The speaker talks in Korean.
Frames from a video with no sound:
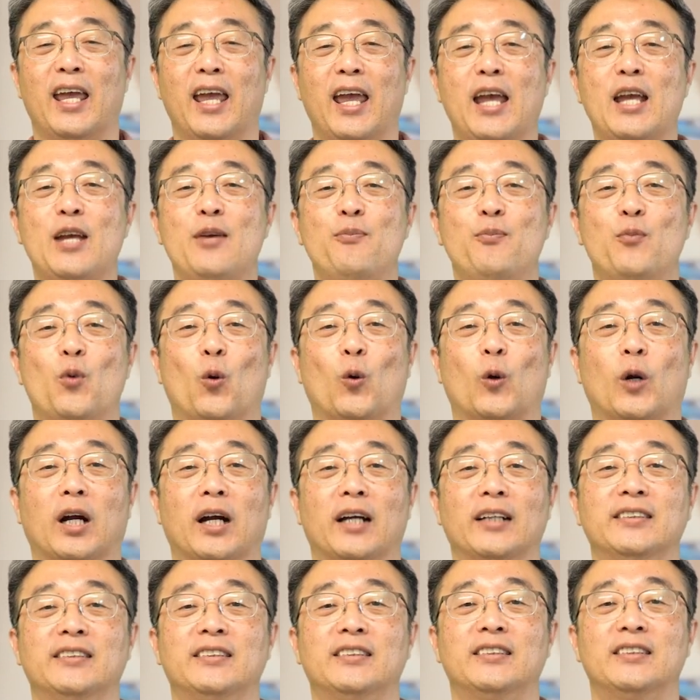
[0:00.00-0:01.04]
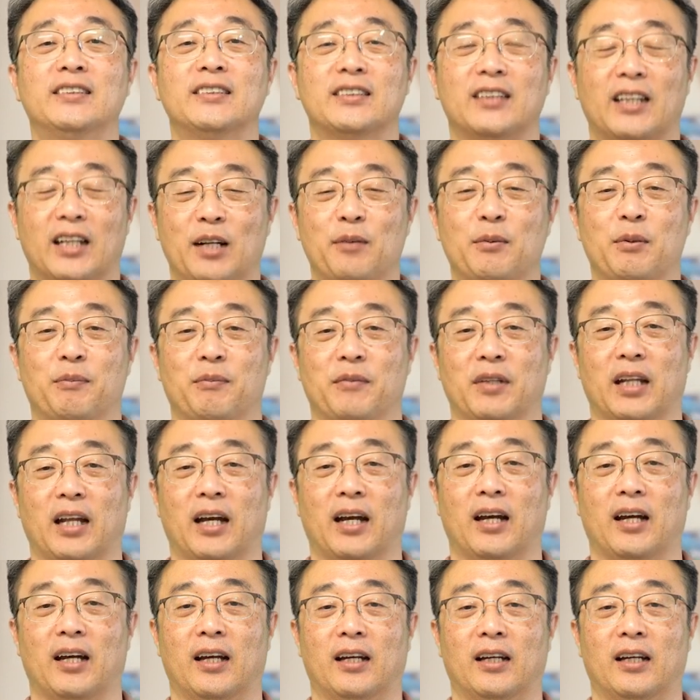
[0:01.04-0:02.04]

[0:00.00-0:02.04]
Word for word: 행복한 사람입니다.